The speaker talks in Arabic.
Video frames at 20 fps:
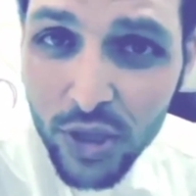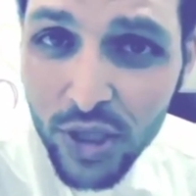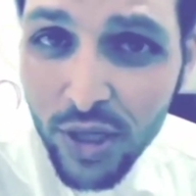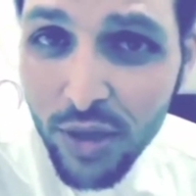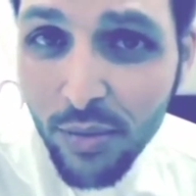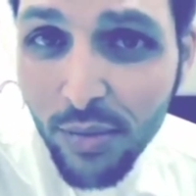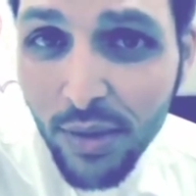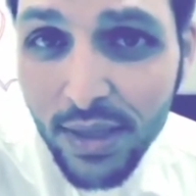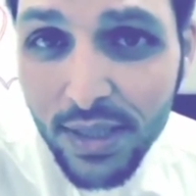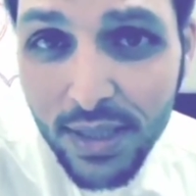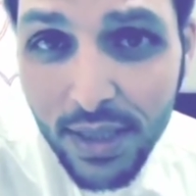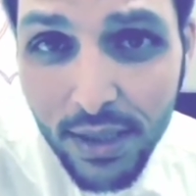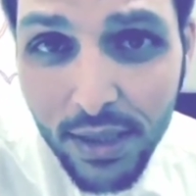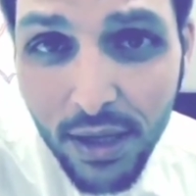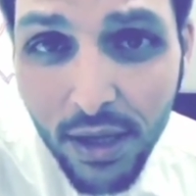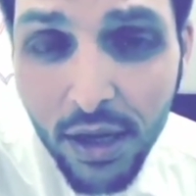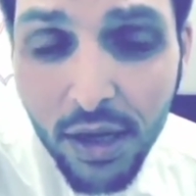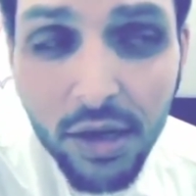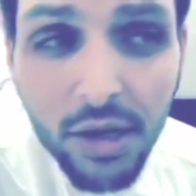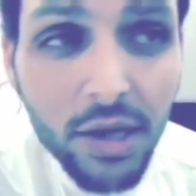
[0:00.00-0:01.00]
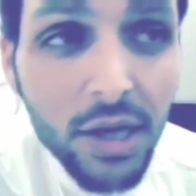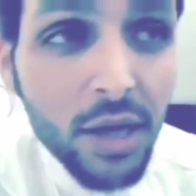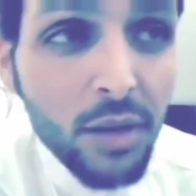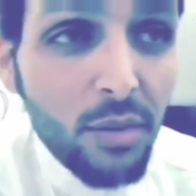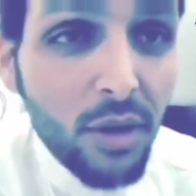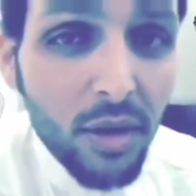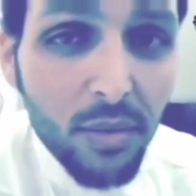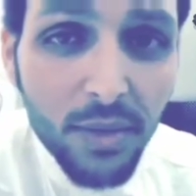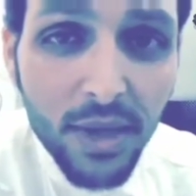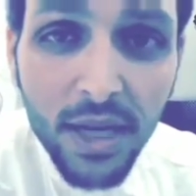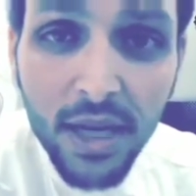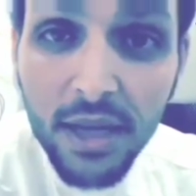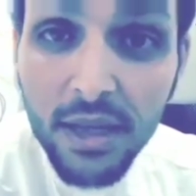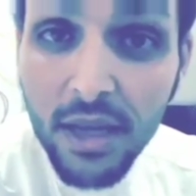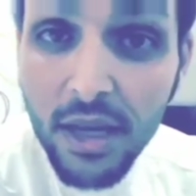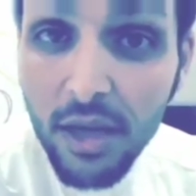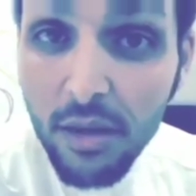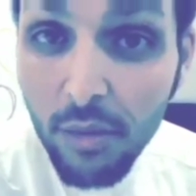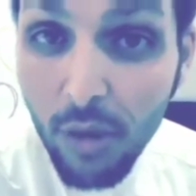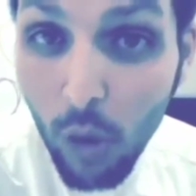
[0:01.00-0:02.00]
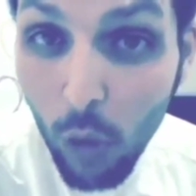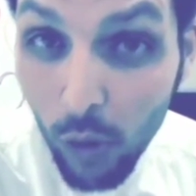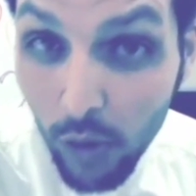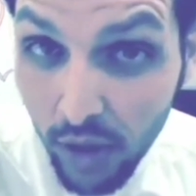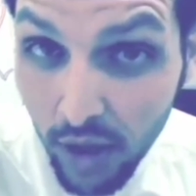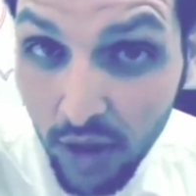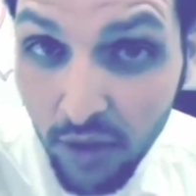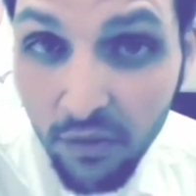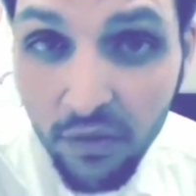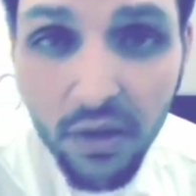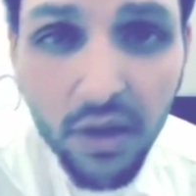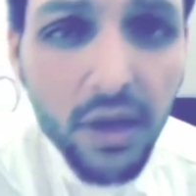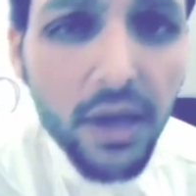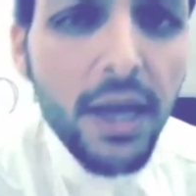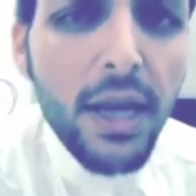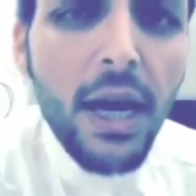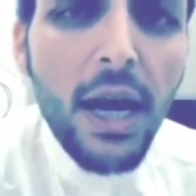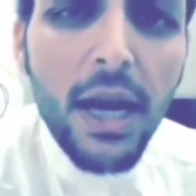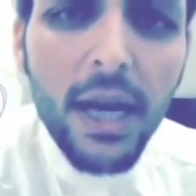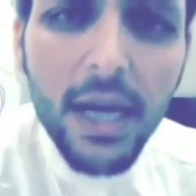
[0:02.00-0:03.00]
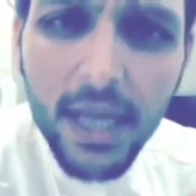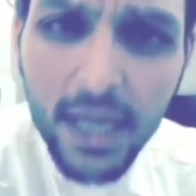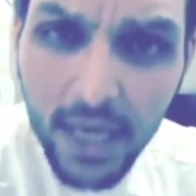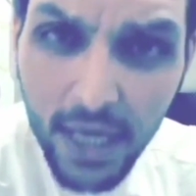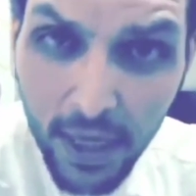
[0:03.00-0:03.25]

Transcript: يبغى سياره اللي يبغى بيت اللي يبغى وظيفه الى اخره